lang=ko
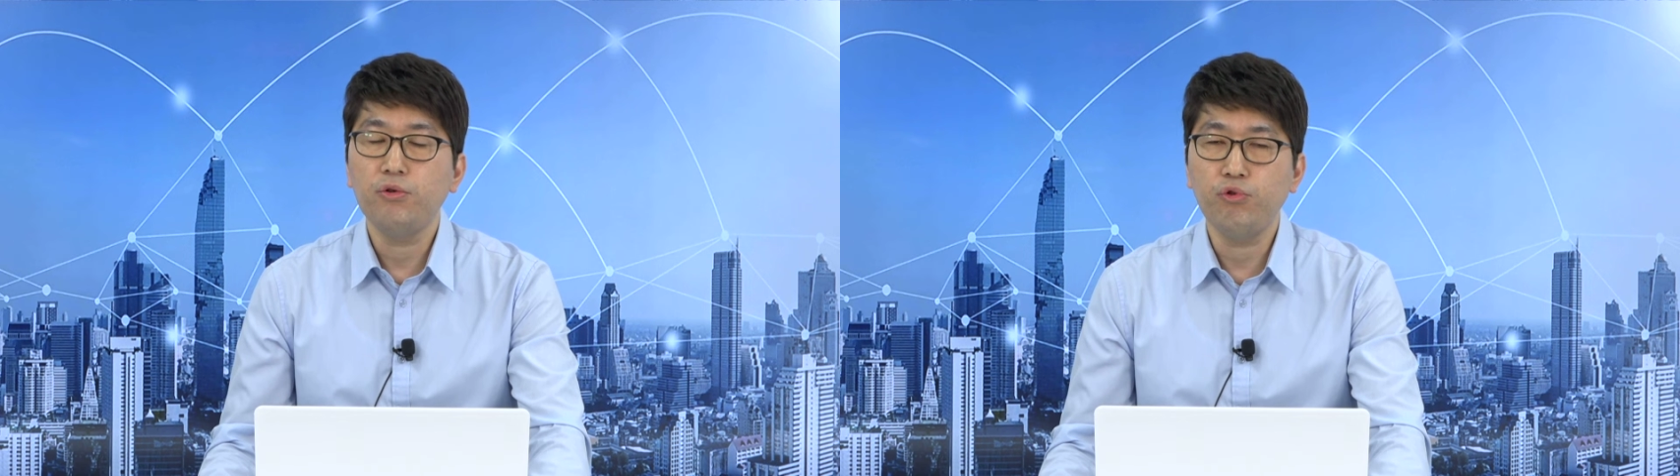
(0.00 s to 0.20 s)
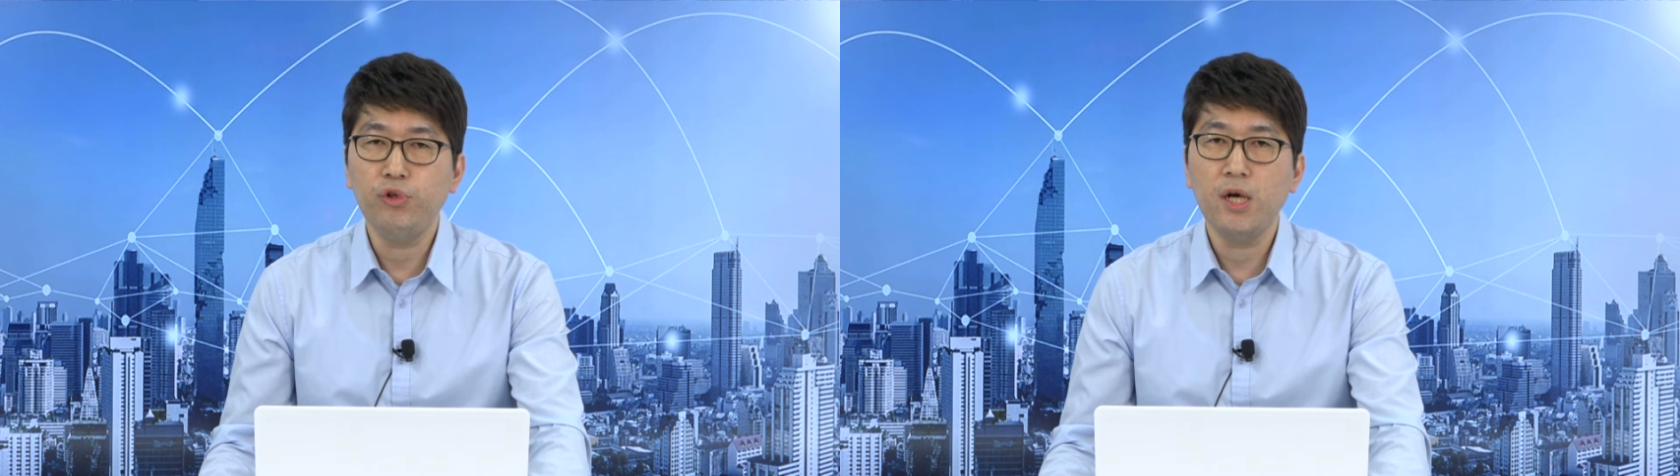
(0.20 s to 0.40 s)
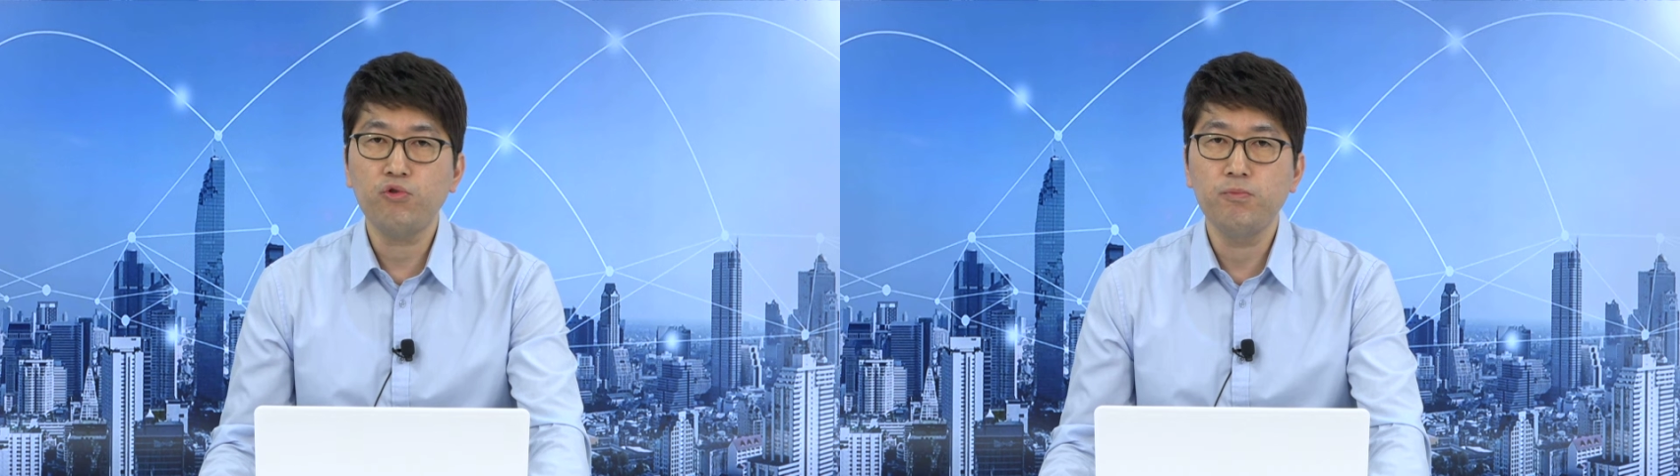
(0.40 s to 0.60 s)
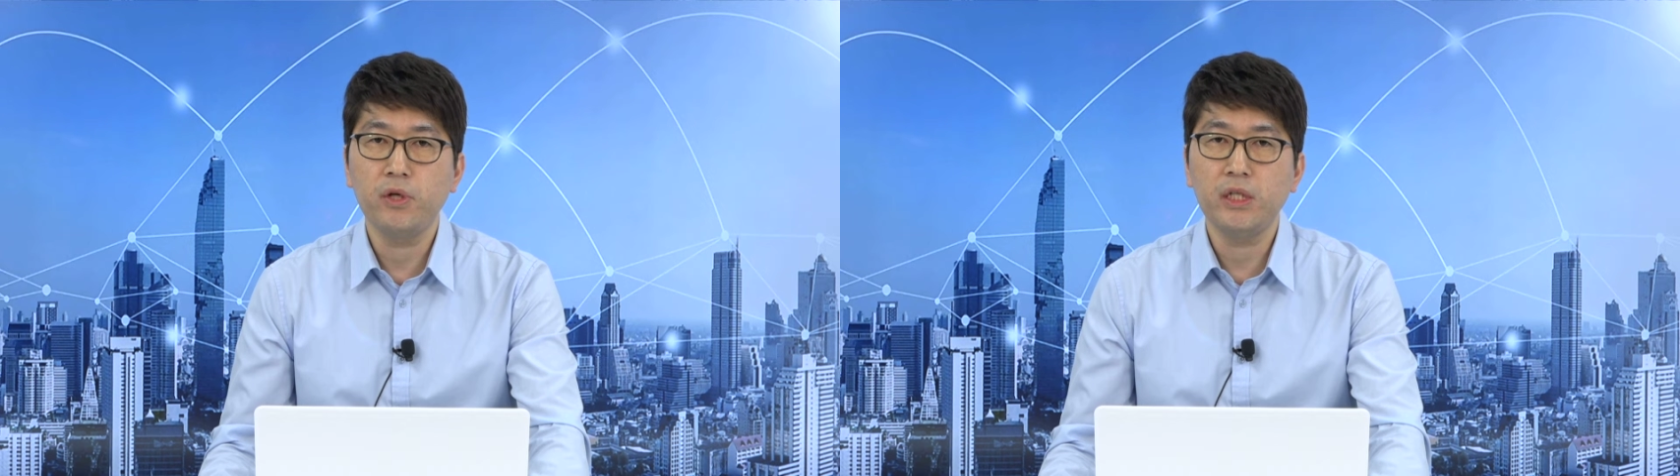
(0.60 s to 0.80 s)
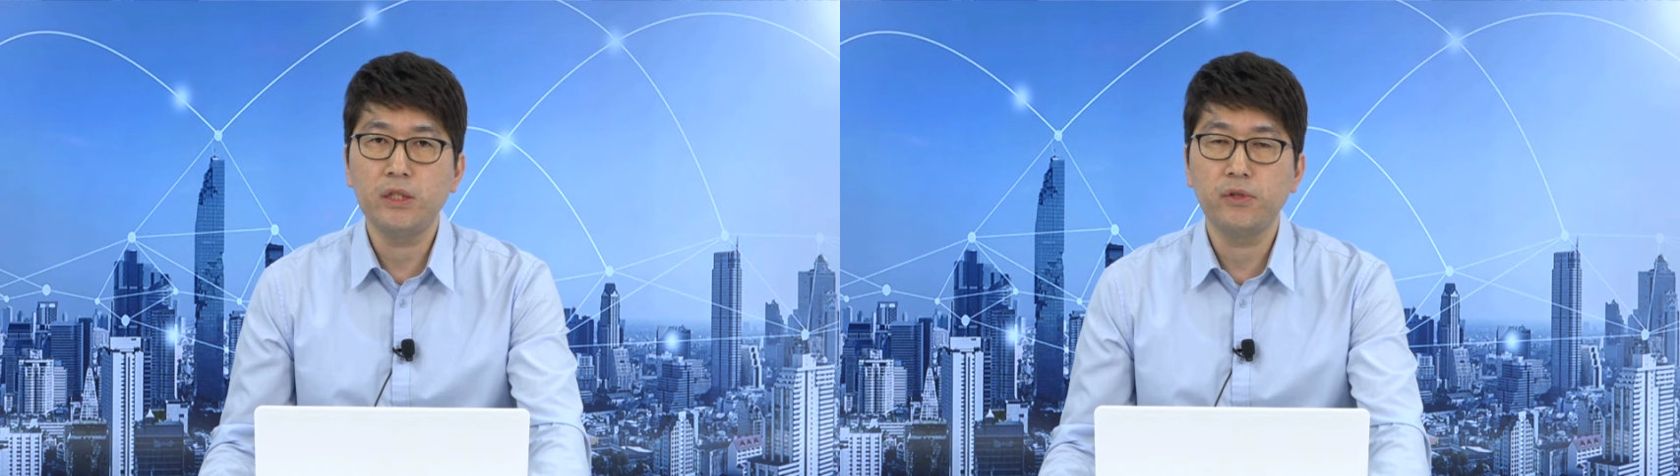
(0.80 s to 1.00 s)
유리한
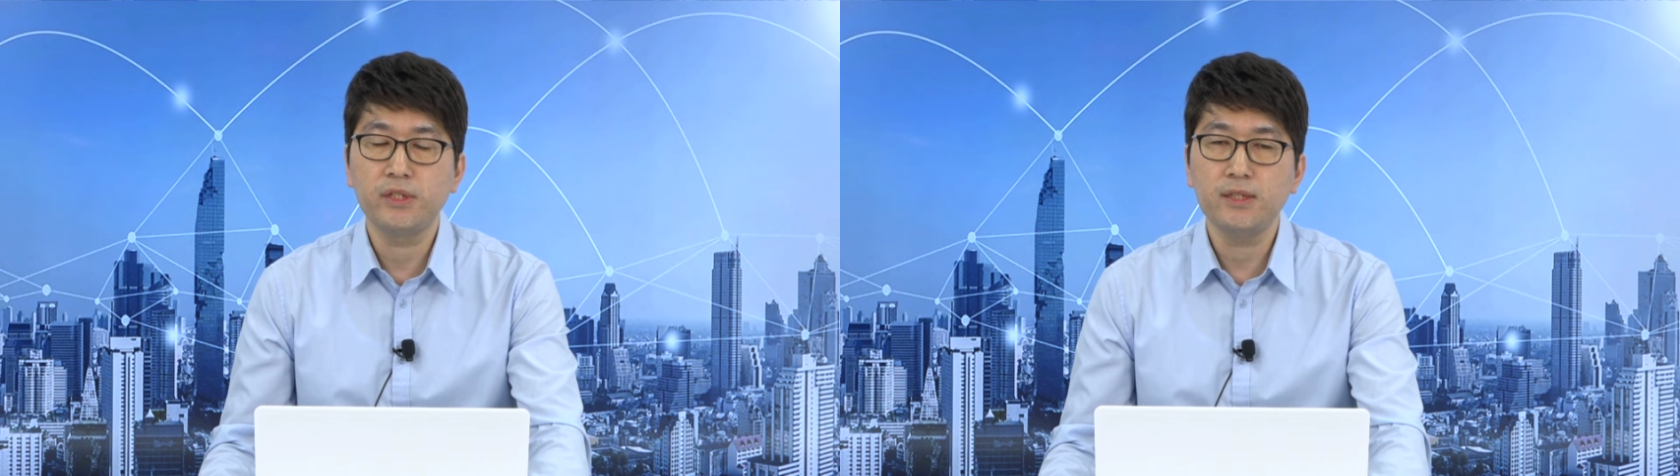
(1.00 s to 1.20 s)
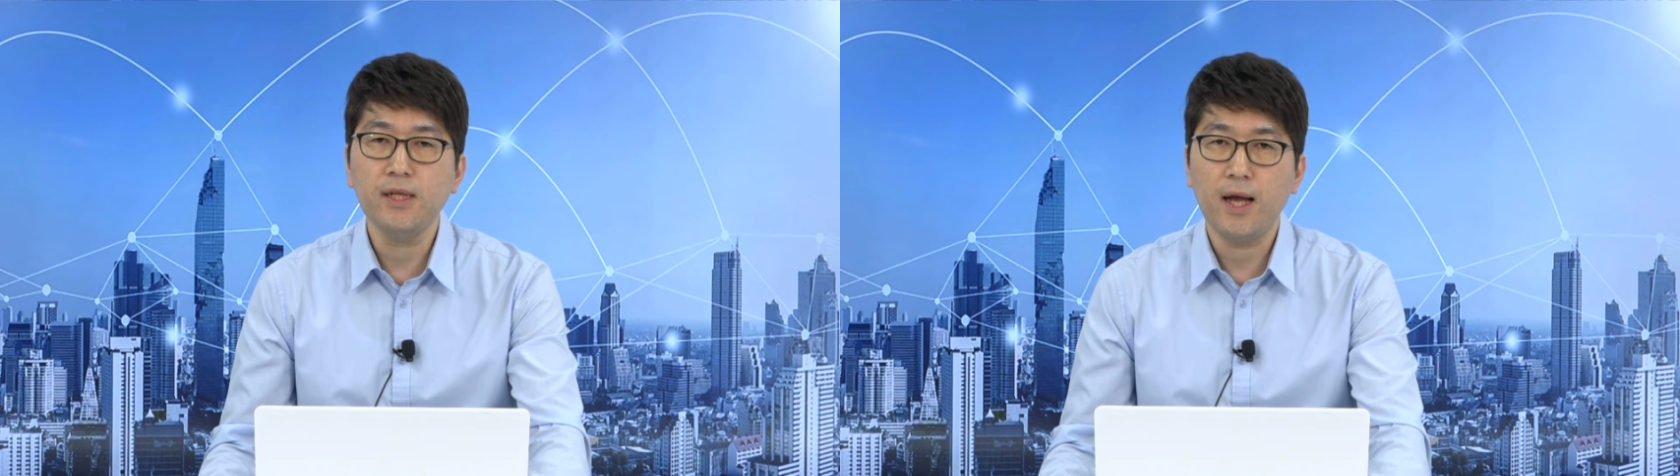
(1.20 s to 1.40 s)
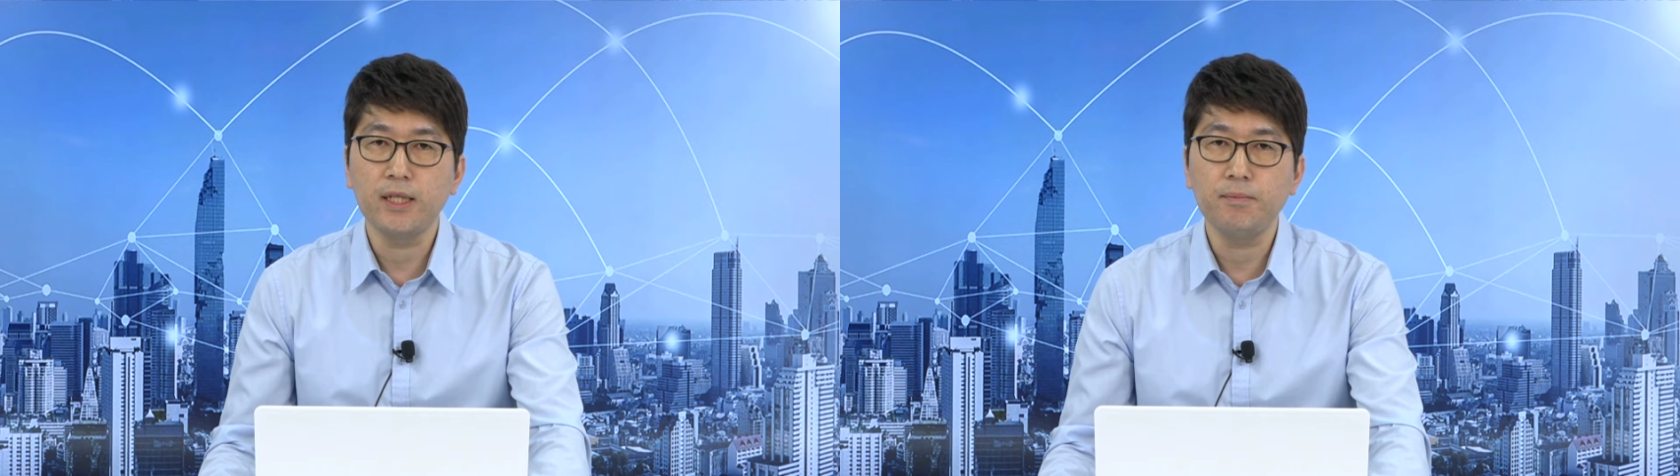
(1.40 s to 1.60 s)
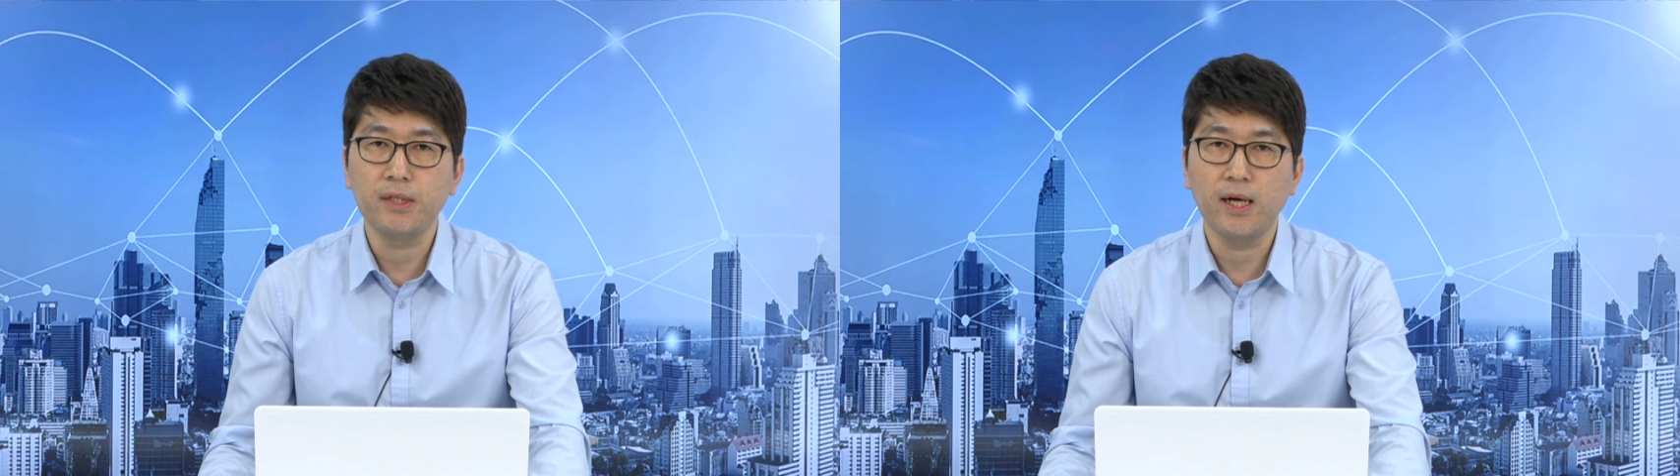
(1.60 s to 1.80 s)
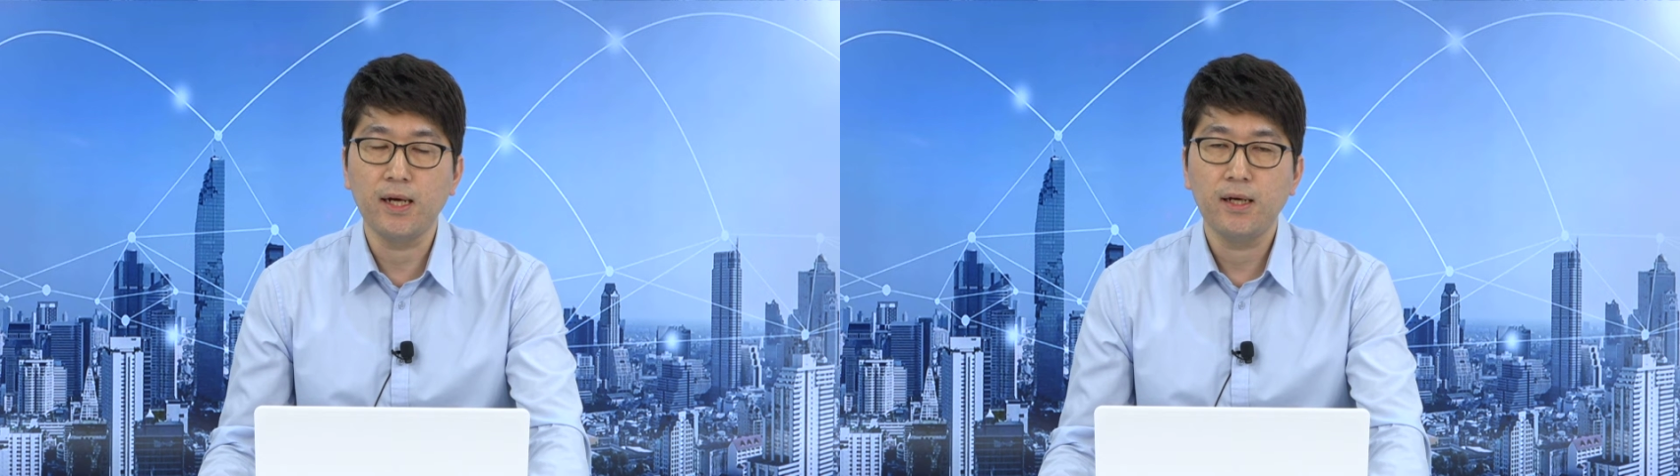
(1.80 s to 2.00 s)
국면이 있는 것은
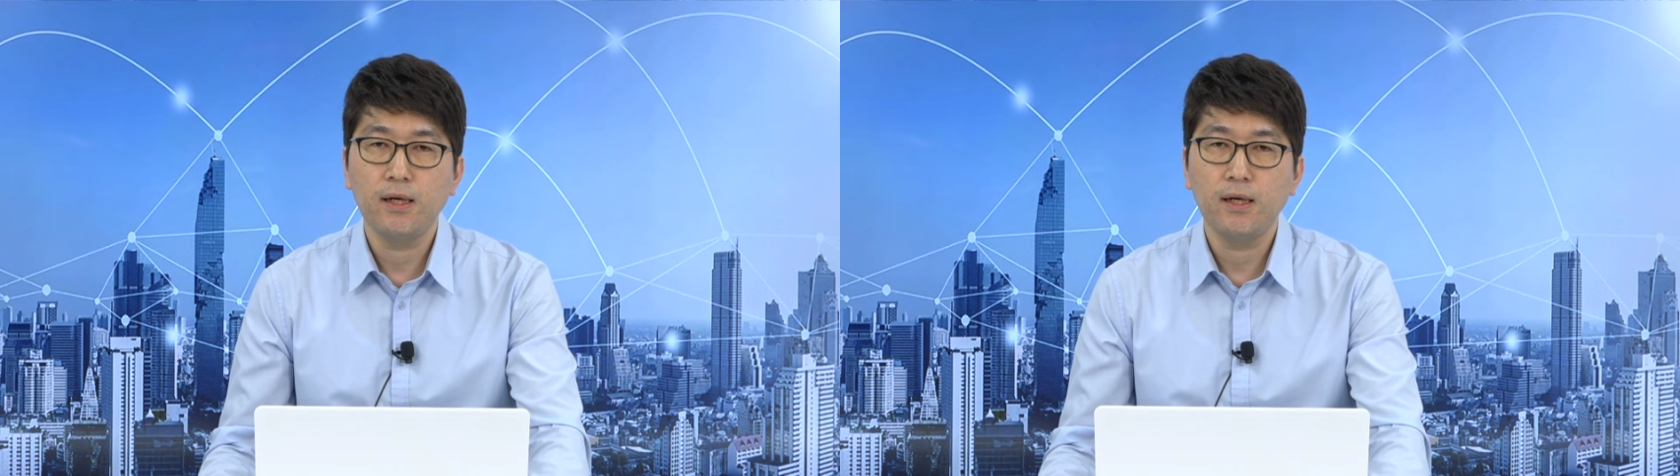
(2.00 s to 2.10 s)
아닙니다.